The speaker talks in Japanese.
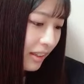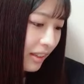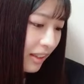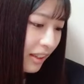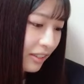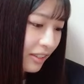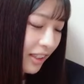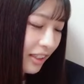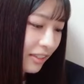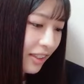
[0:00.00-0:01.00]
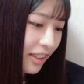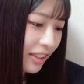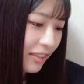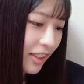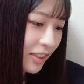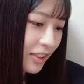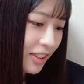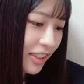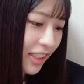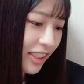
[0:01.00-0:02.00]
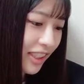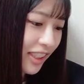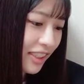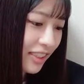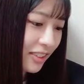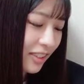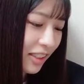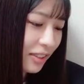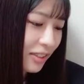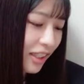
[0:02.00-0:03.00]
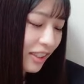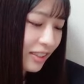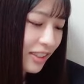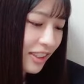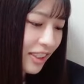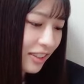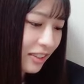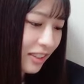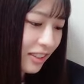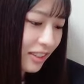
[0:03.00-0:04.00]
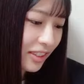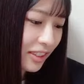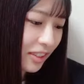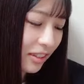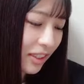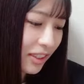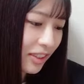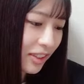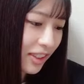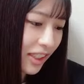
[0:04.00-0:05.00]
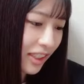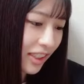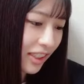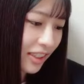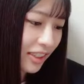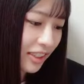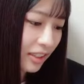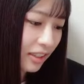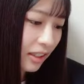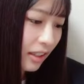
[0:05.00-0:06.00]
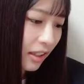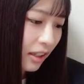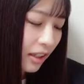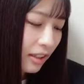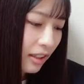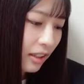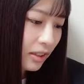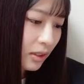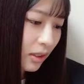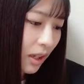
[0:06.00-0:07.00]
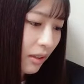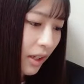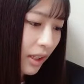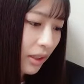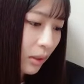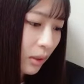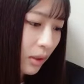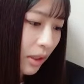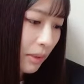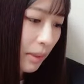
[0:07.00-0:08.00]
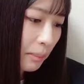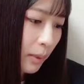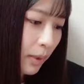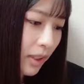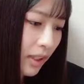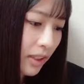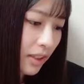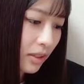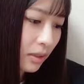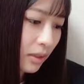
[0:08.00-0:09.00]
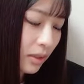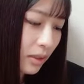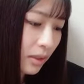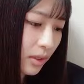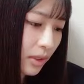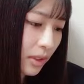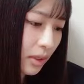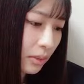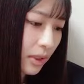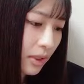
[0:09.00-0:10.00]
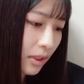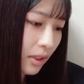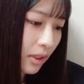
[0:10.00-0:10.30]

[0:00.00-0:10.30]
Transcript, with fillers: あこの辺はね割と有利なって感じのあこの辺の時期の服装は割と有利なって感じだねちょっと可愛い大人目っぽい感じのよく着てますね